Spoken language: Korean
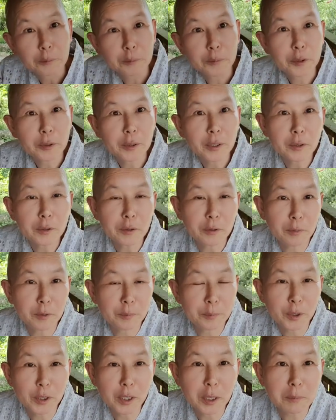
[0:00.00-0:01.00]
편한 거뭐
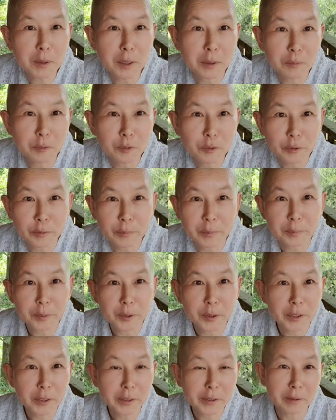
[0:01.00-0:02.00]
편한 밥 먹고 뭐
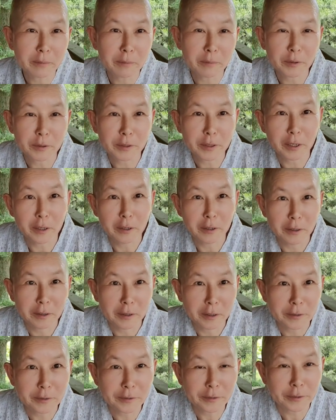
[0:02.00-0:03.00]
편하게 뭐 딱
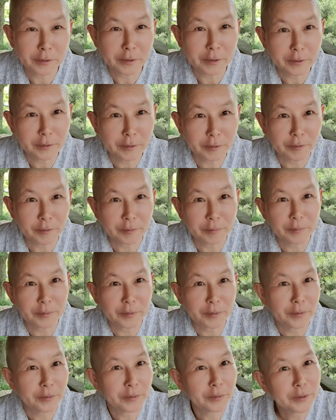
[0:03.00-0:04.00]
앉아가지고 뭐
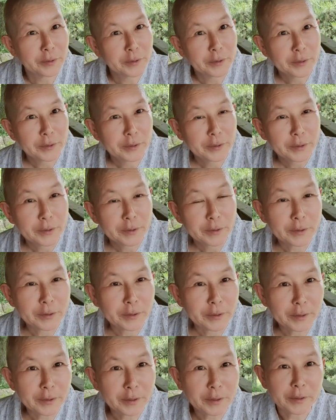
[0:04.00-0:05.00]

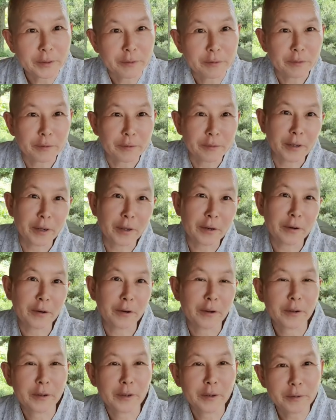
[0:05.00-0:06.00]
그래가지고 살아라
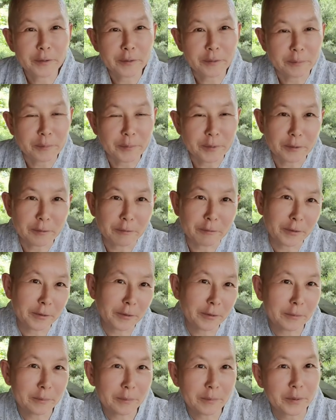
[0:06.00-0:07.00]
해도 뭐 그래는
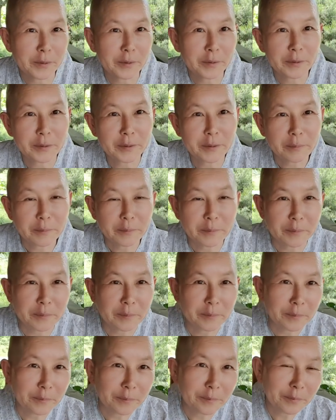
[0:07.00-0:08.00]
뭐 그게 뭐
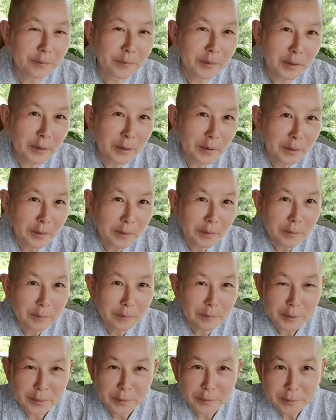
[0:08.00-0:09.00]

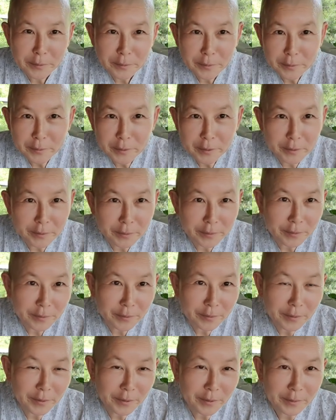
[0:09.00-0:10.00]
편치가
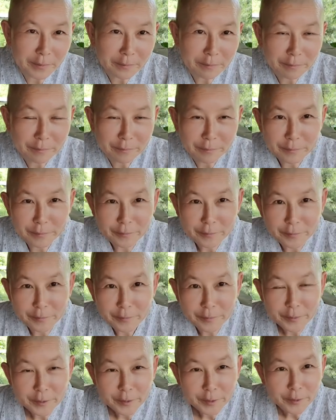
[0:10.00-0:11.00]
않던데
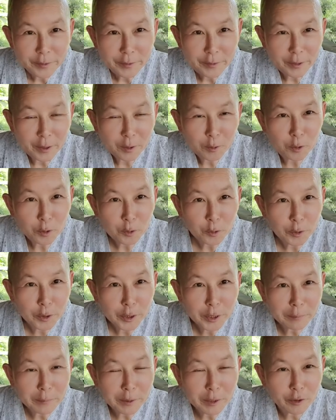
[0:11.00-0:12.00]
나 오늘
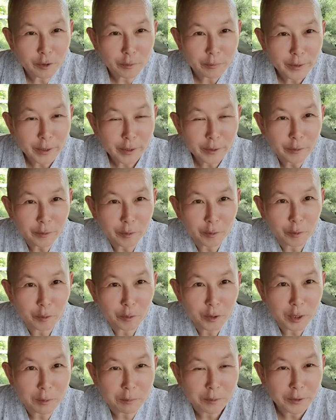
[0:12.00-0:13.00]
오래간만에 점잖은 옷
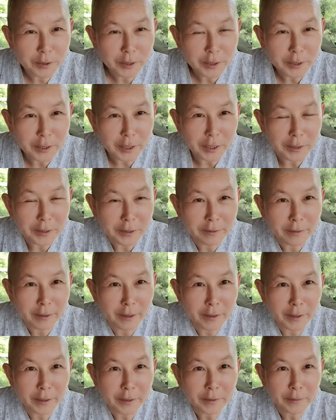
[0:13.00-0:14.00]
입으니까
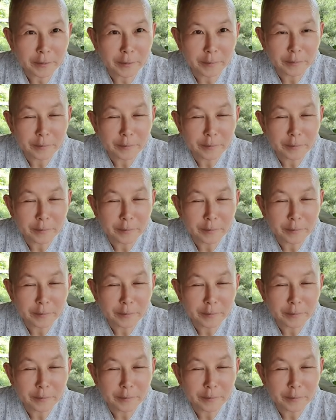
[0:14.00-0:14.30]
이상해요